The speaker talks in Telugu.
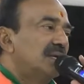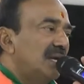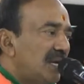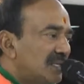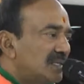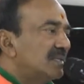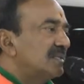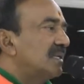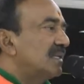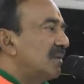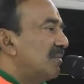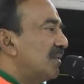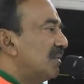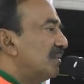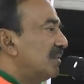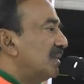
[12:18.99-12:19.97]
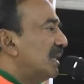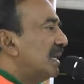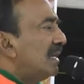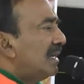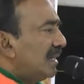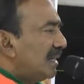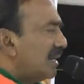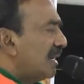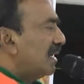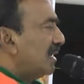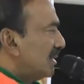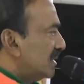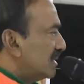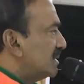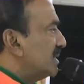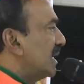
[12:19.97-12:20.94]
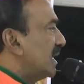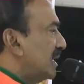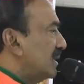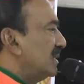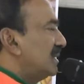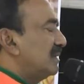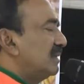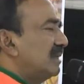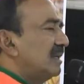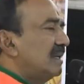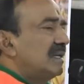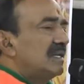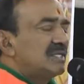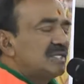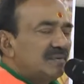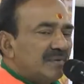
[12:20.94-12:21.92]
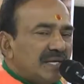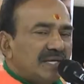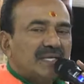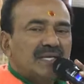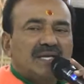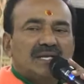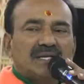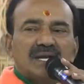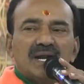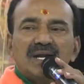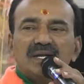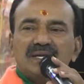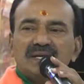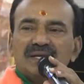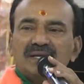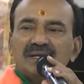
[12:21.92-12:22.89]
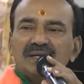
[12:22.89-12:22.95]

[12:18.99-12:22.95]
ఎలక్షన్ సందర్భంలో ఇట్లా జరిగింది చివరికి ఎట్లా అంటే